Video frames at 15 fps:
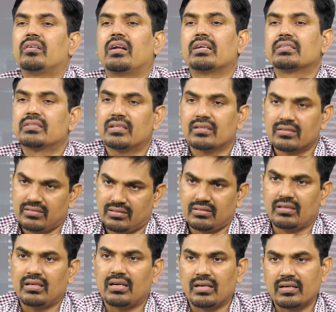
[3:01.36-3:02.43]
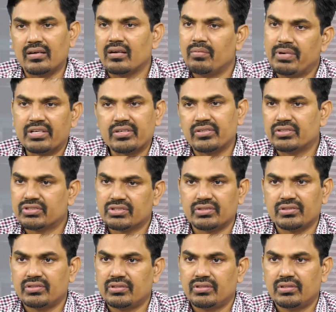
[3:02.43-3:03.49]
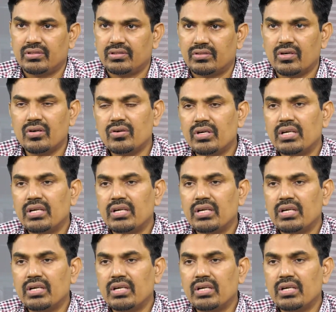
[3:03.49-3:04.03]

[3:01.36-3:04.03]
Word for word: నాస్డాక్ హండ్రెడ్లో పెట్టుకోవచ్చు రెండు